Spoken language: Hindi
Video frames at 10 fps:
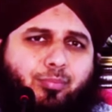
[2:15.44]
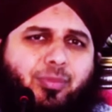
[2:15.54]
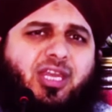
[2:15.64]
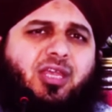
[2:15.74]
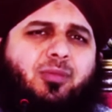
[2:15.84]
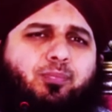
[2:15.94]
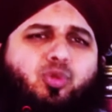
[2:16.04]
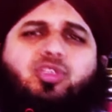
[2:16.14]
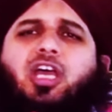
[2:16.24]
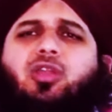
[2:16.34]
मैंने
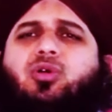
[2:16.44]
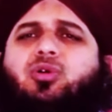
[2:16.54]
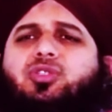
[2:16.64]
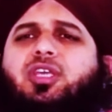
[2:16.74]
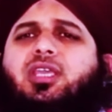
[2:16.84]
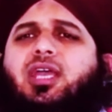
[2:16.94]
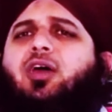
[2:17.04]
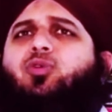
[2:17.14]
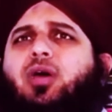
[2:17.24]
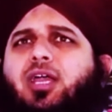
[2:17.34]
पूछा लोगों से क्या
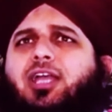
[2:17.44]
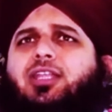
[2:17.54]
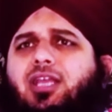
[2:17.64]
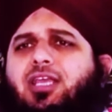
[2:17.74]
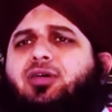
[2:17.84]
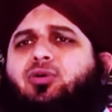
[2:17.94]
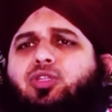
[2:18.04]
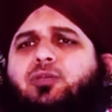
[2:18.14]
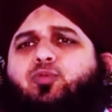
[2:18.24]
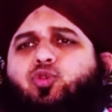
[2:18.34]
हुआ कहने लगे
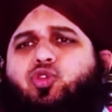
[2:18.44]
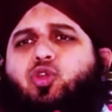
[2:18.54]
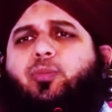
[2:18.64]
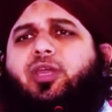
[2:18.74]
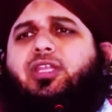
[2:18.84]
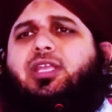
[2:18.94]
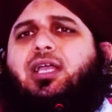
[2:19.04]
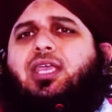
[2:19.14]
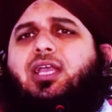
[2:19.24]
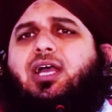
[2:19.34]
खुद ही पूछ लो मैंने
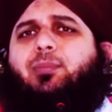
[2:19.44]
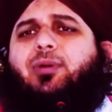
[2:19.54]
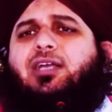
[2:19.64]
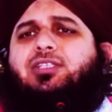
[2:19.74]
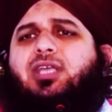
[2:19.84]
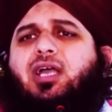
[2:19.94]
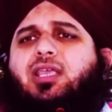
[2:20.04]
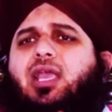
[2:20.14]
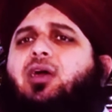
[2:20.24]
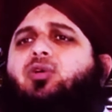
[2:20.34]
जाके कहा
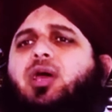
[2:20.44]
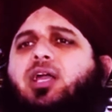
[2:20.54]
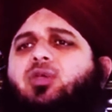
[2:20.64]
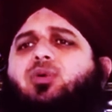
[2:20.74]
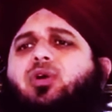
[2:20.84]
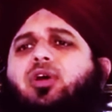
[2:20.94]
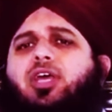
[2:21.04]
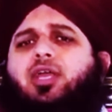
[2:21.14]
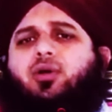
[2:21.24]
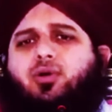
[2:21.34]
बादशाह क्या हुआ क्यों रो
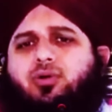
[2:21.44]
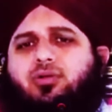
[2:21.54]
रहे हो